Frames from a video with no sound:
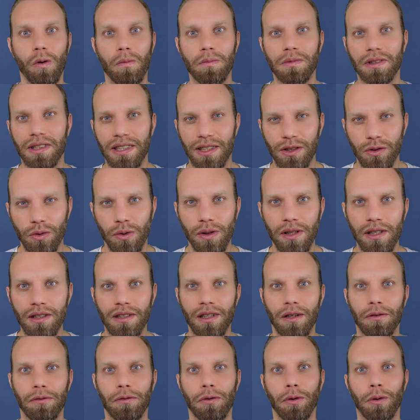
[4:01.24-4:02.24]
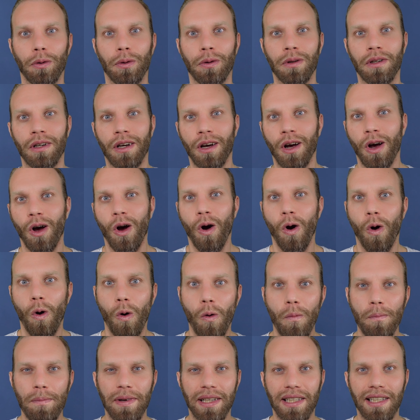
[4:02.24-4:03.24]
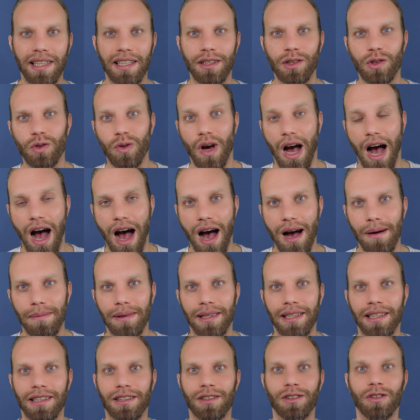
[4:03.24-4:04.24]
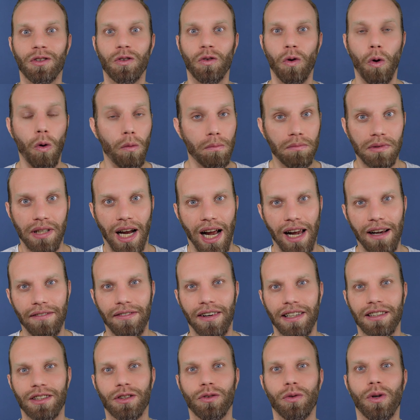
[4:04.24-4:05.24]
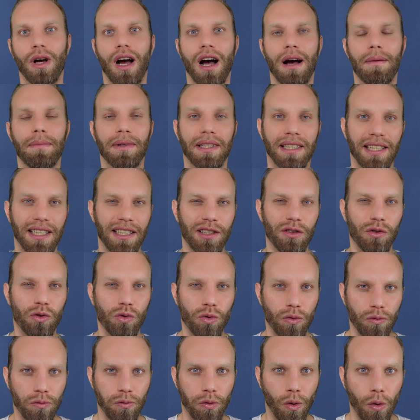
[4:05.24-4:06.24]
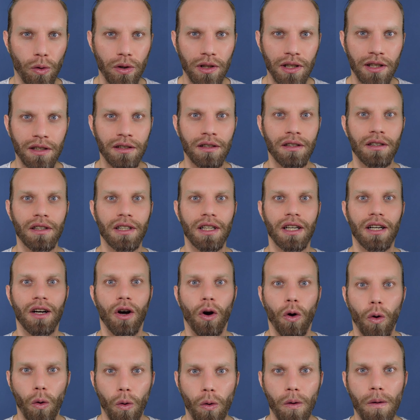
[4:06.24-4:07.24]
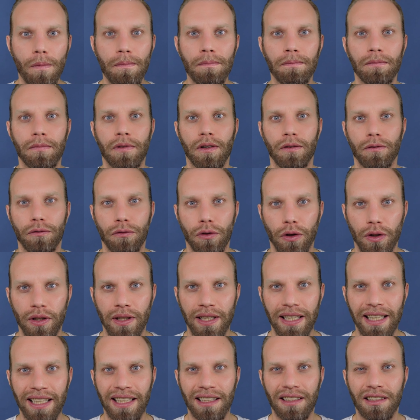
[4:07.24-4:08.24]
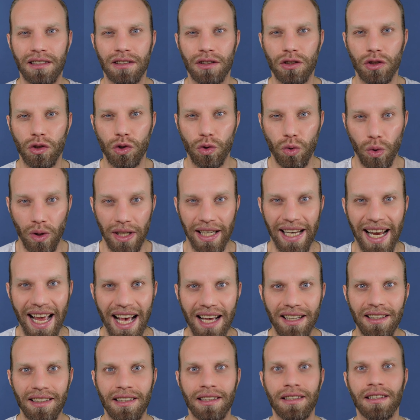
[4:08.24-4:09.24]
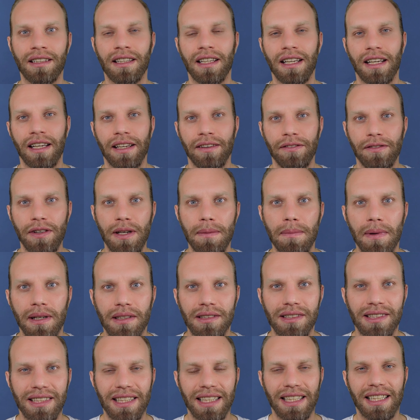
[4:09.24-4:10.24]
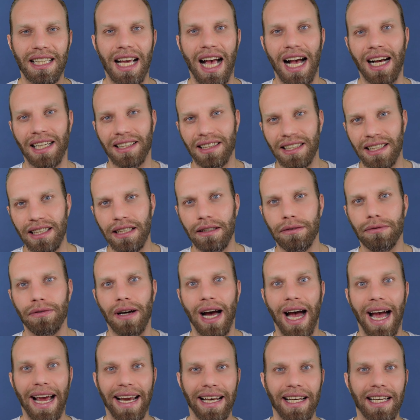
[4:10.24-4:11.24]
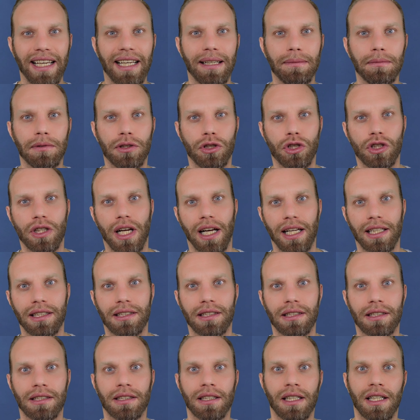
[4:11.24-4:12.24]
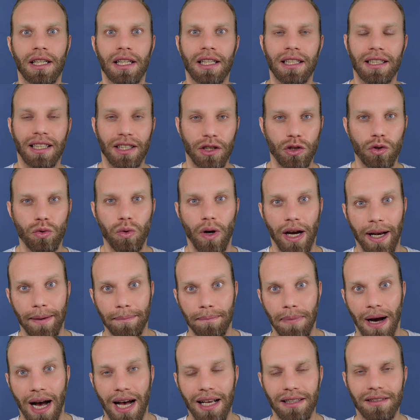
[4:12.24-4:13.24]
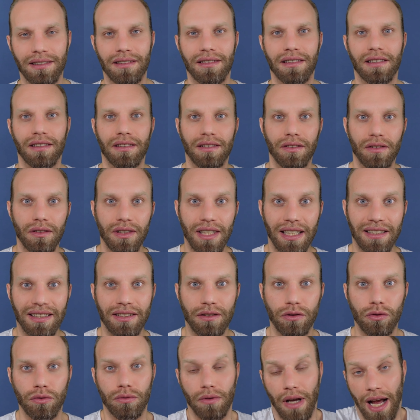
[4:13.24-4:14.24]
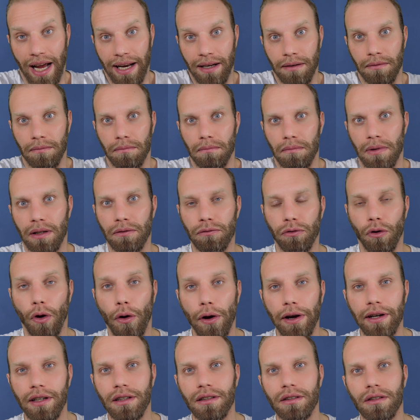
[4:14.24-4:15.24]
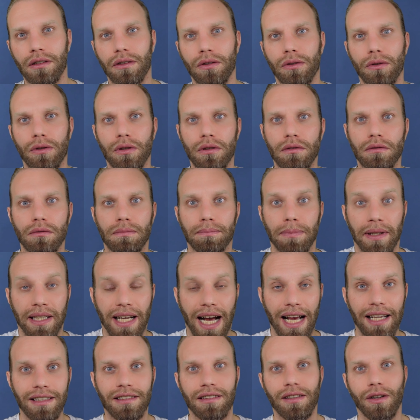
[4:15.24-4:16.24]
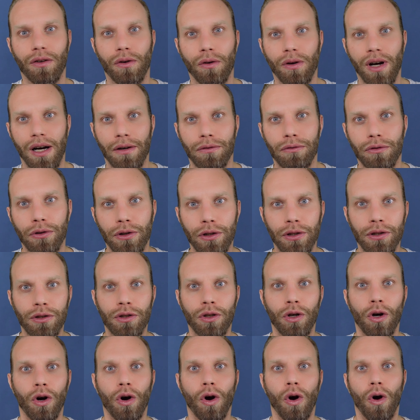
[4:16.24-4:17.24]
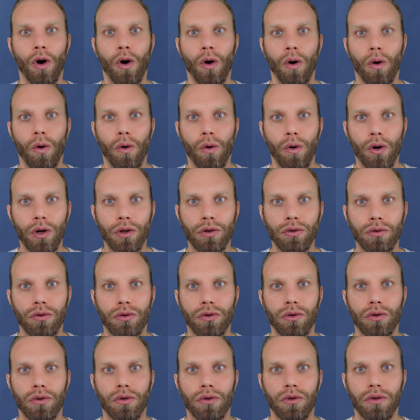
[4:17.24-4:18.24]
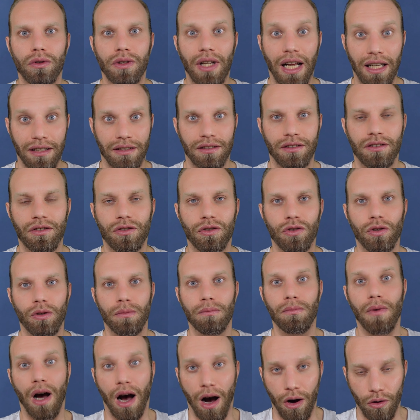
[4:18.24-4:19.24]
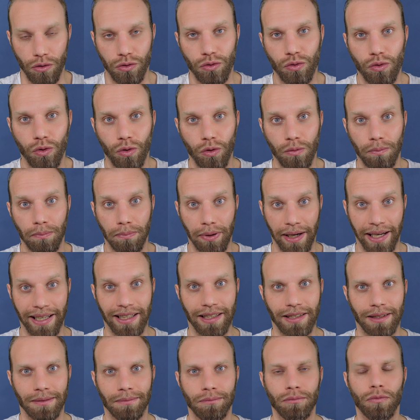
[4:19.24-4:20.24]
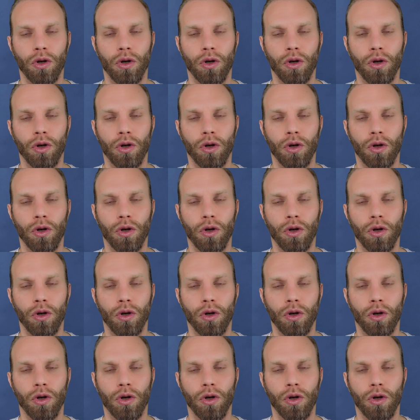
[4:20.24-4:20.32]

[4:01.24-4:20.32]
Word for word: um sie zu interviewen, um mit ihnen zu arbeiten, um teilweise sogar mit ihnen zu wohnen, um von ihnen zu lernen, wie man sich aktiv ein Leben gestaltet, das zu einem passt, das einen mit Freude und Begeisterung erfüllt und das zum Ausdruck bringt.